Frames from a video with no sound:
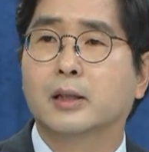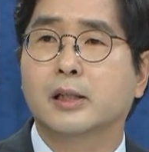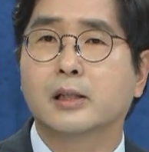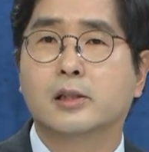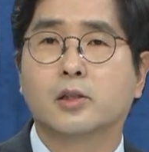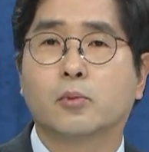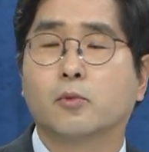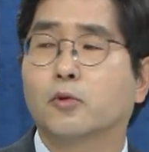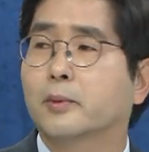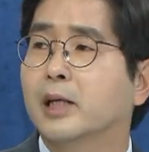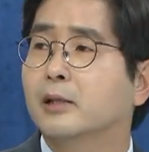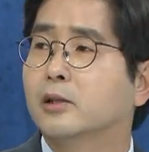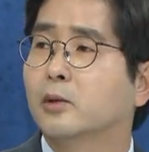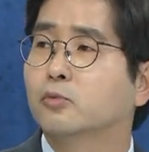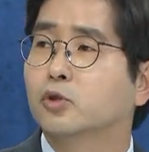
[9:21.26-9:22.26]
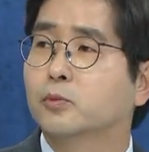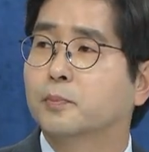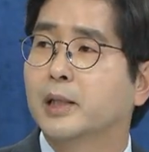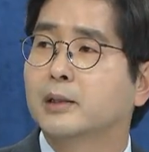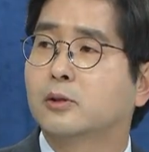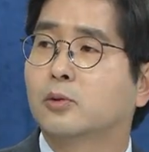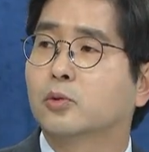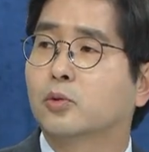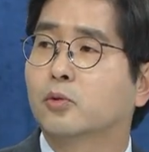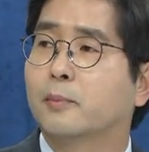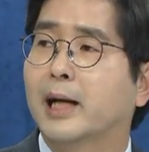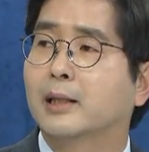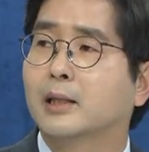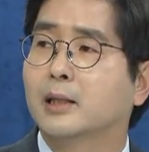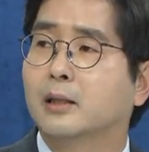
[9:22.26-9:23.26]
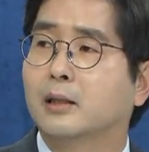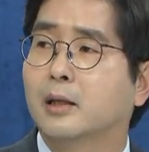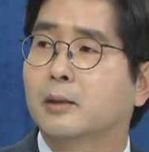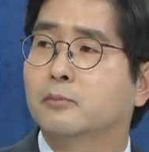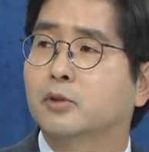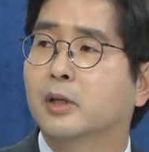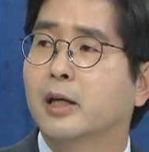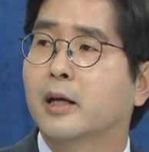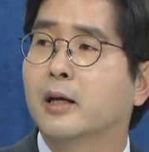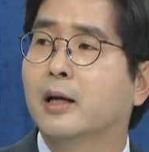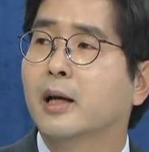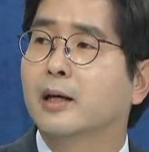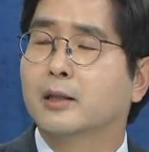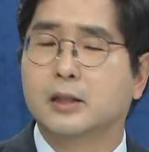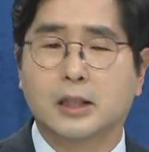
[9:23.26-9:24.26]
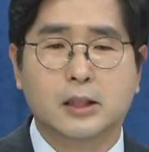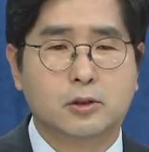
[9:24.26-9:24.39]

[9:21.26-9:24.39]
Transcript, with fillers: 1.5배, 1.6배 정도 많기 때문에 그리고 이